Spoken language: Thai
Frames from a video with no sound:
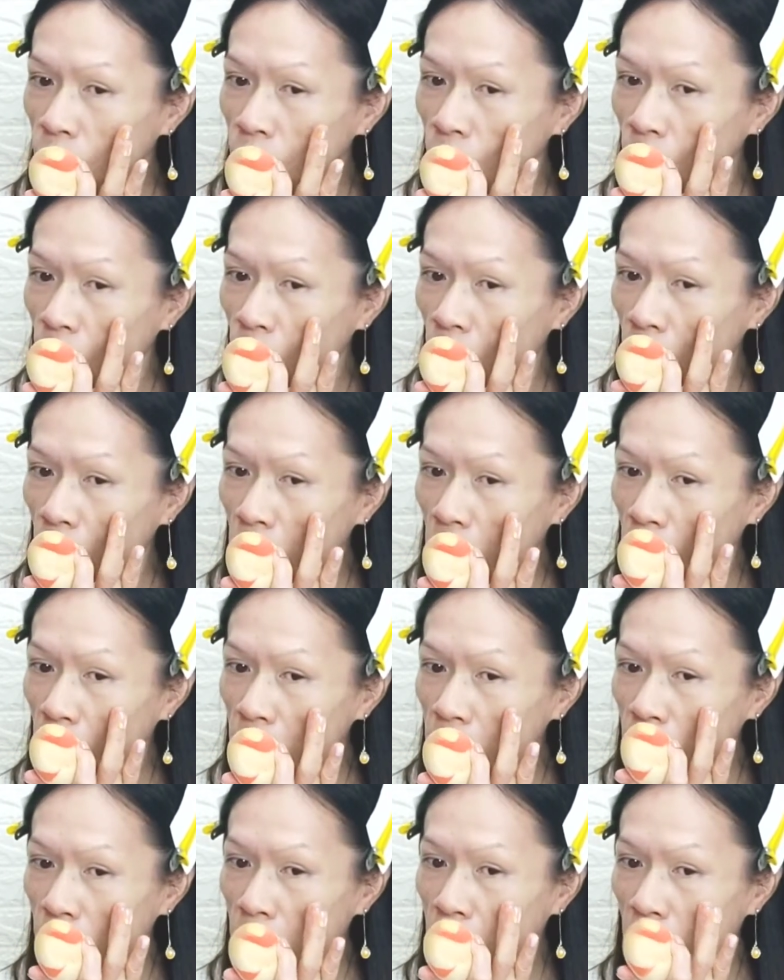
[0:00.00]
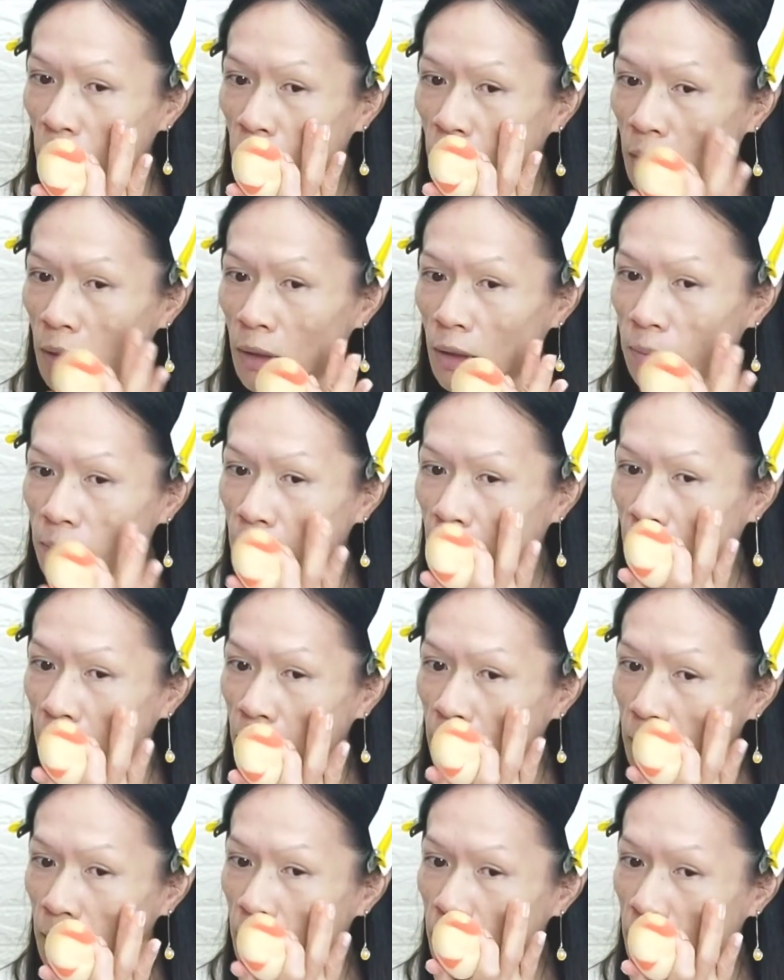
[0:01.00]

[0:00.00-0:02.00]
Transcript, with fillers: จุดตรงนี้พี่วีจะบิวเพิ่มนะคะ